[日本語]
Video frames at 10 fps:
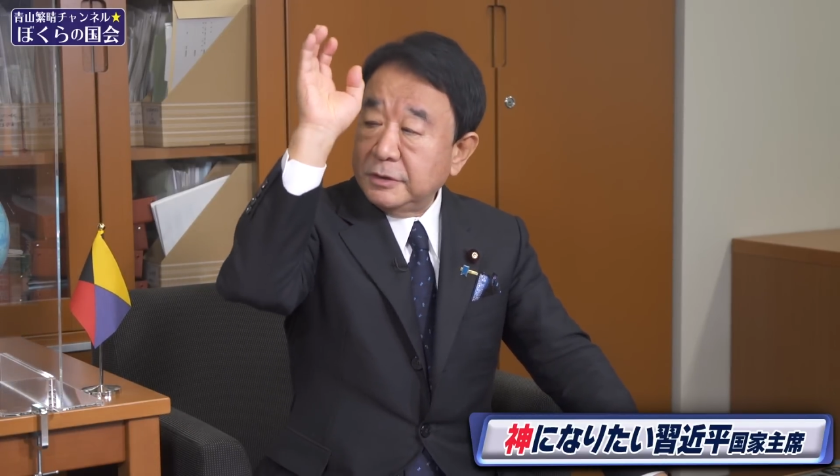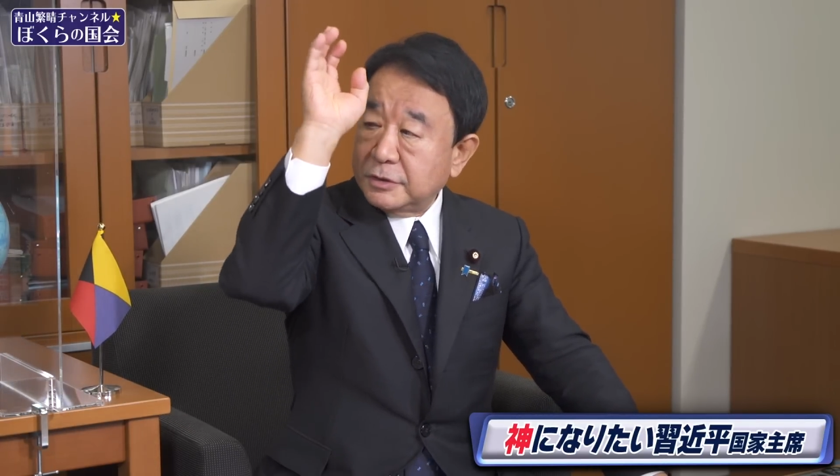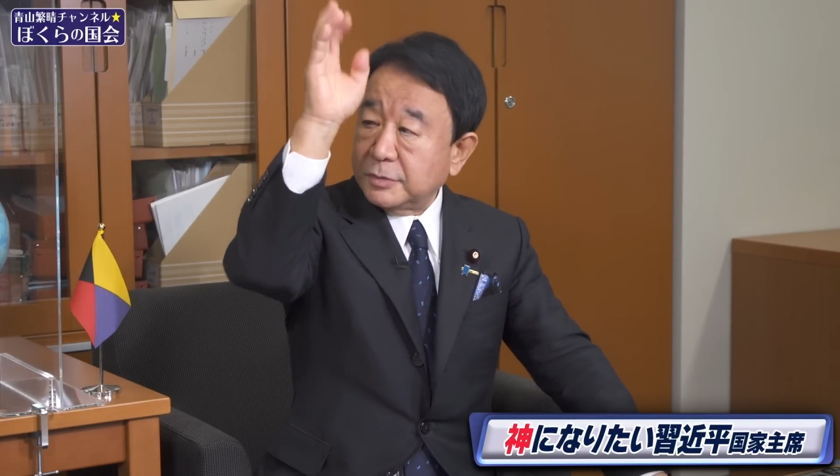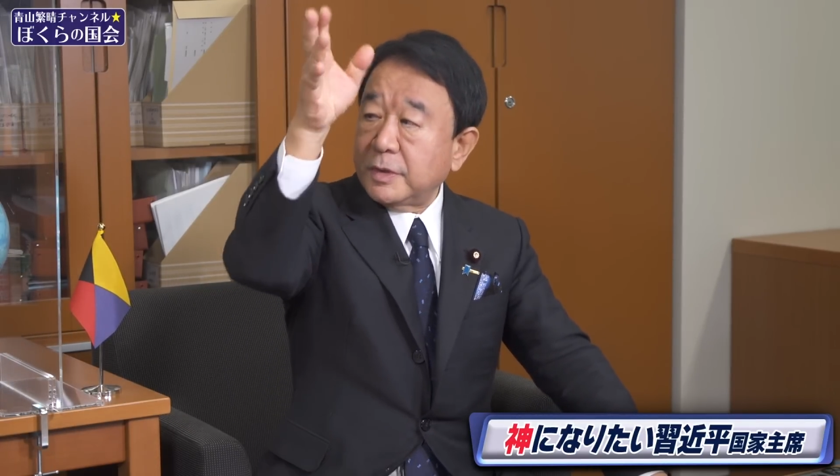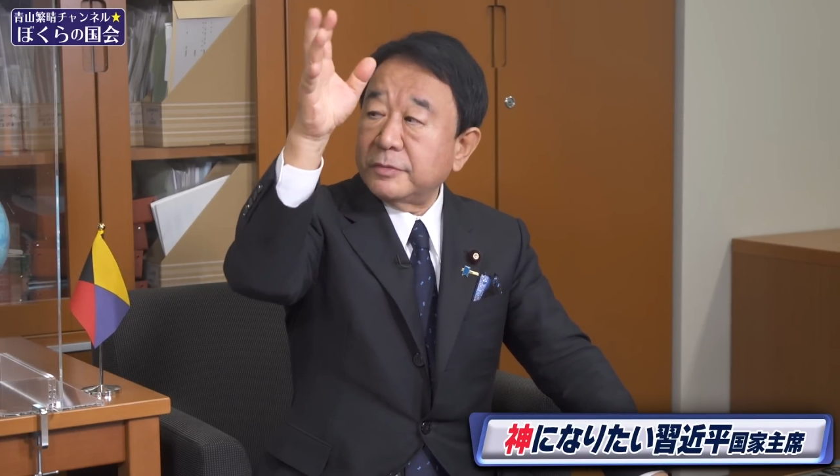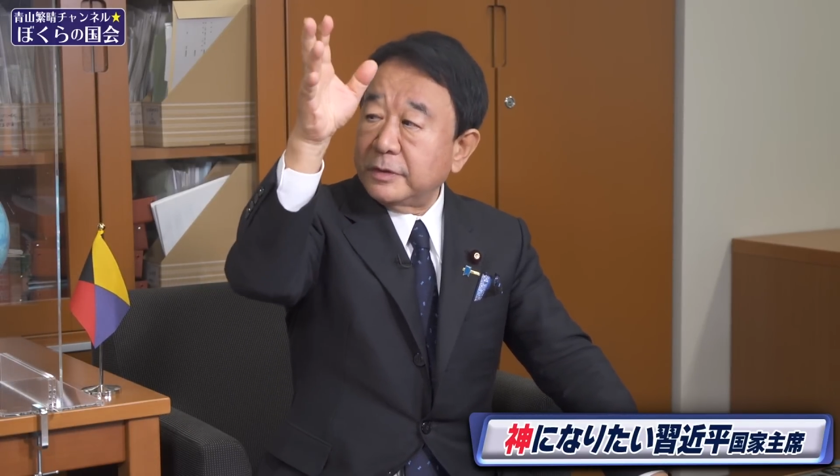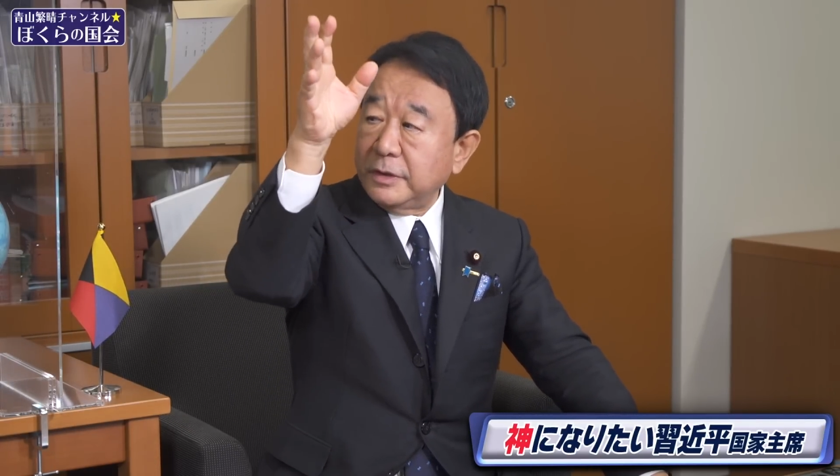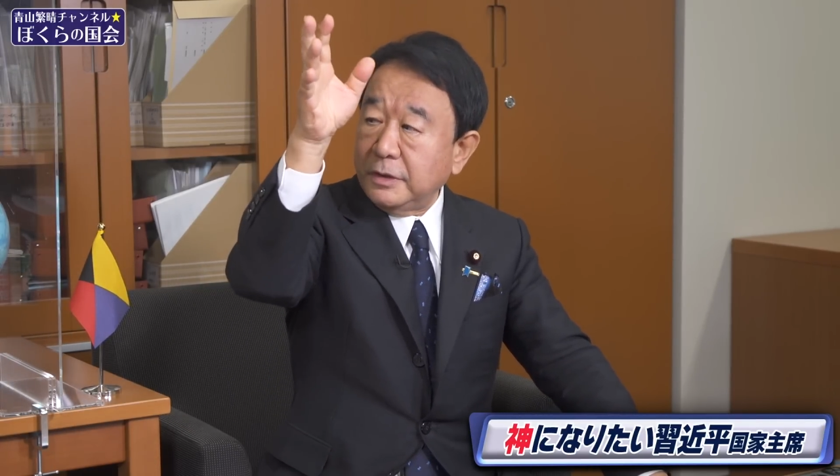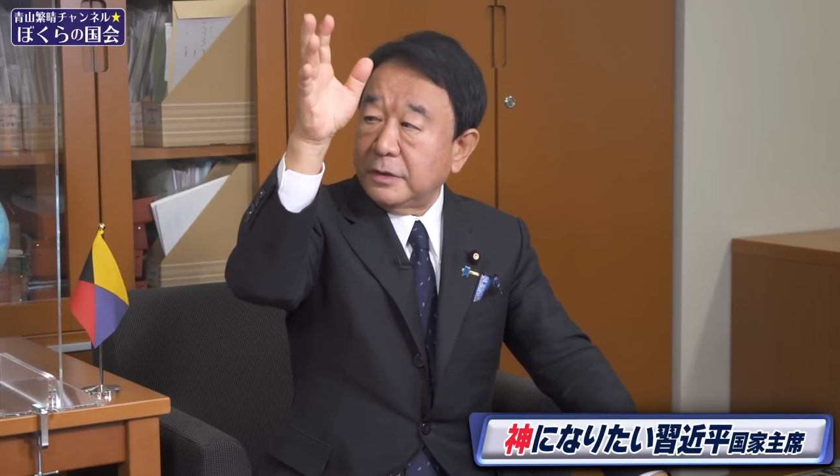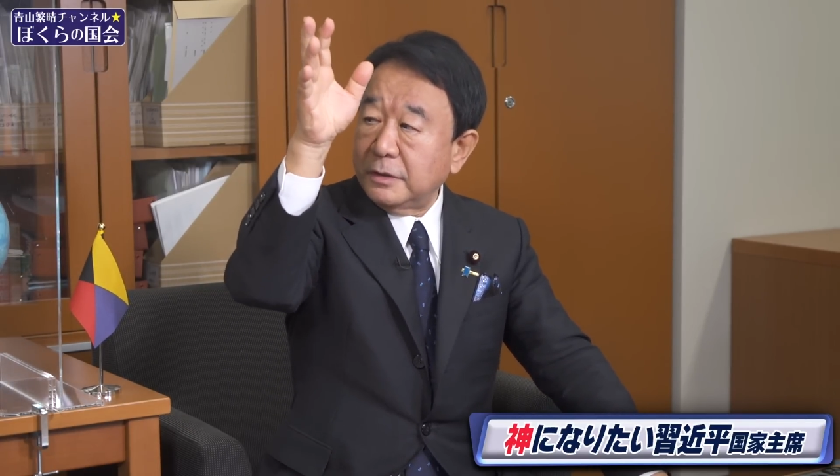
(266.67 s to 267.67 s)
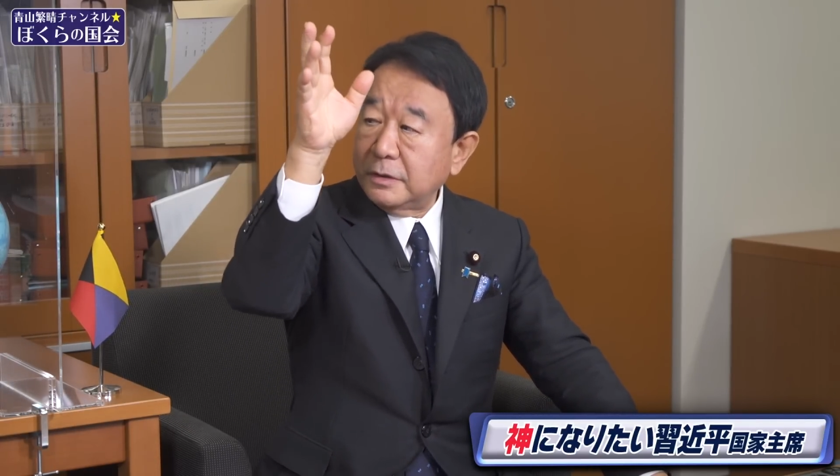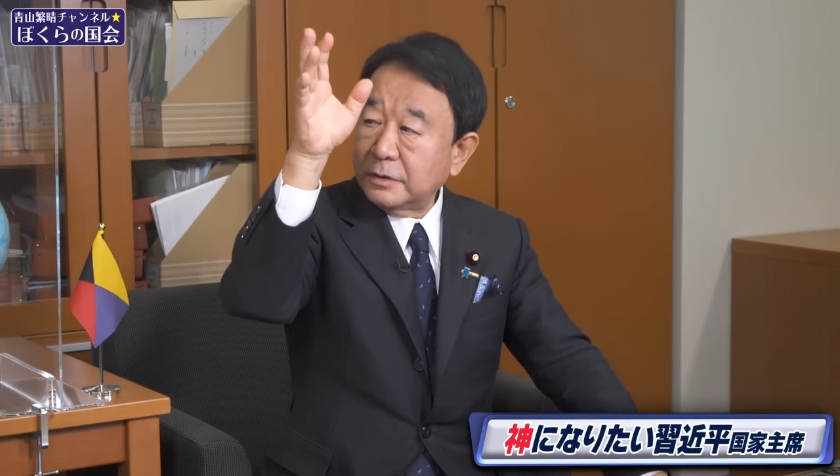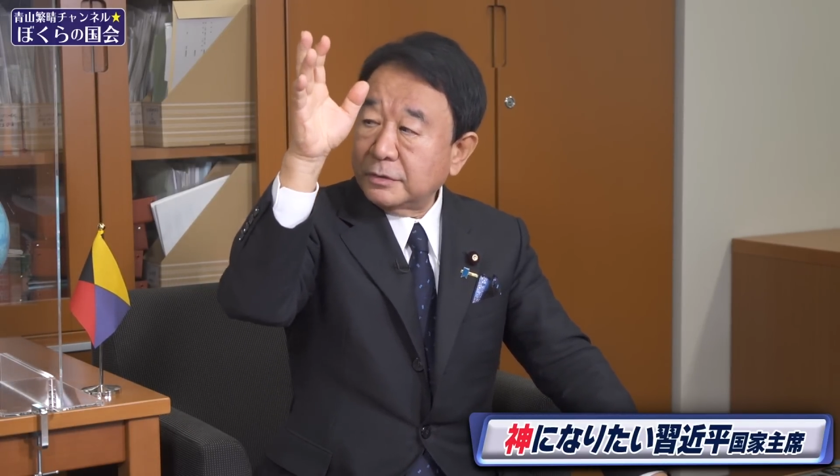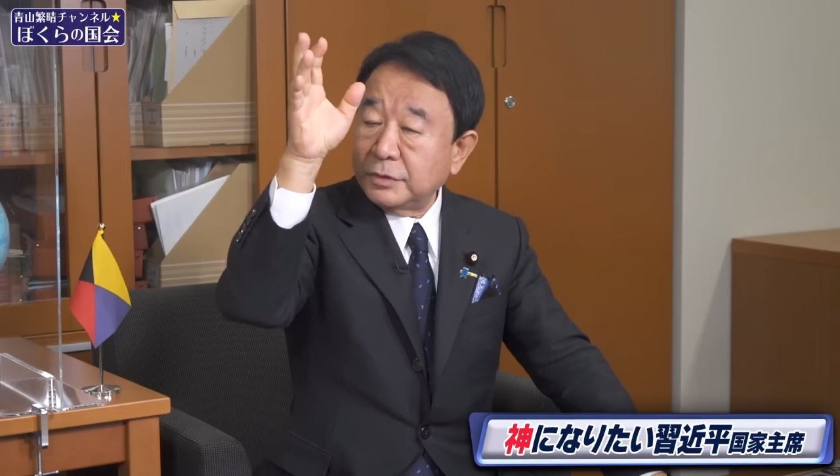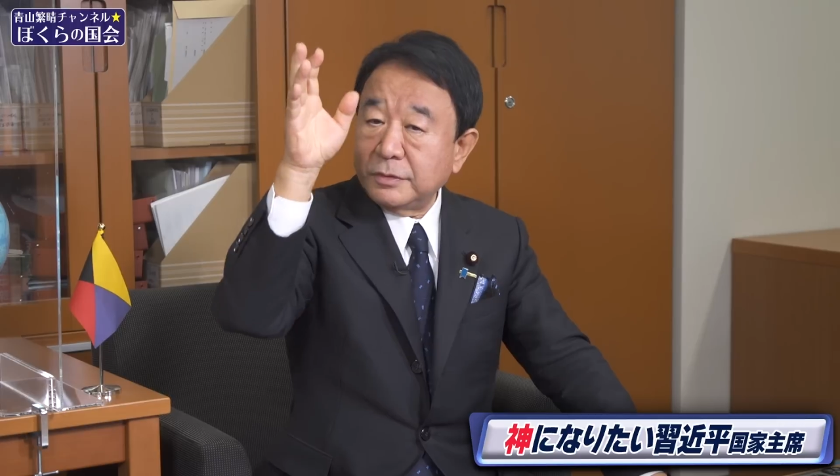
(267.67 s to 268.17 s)
一番上で
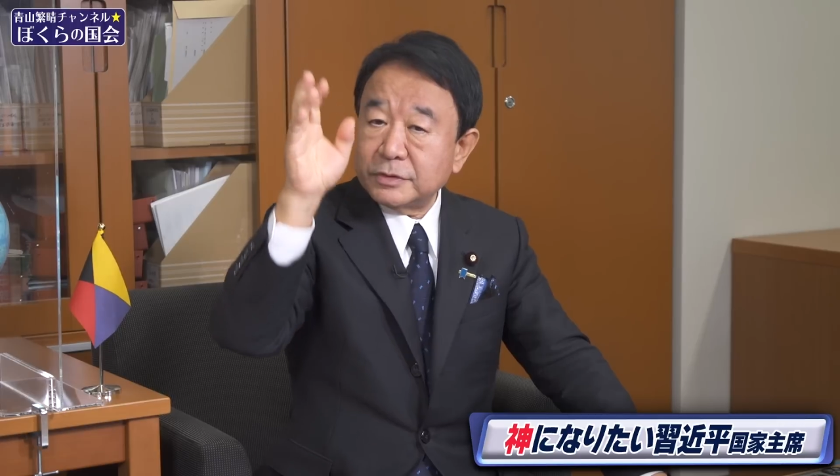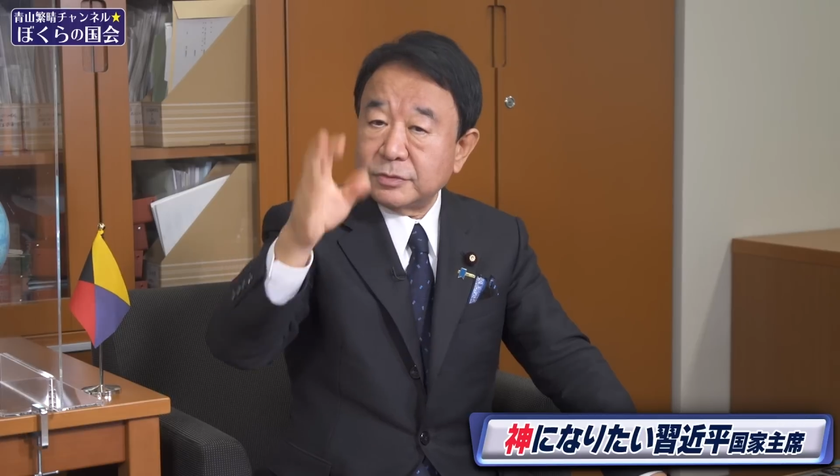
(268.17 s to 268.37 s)
国は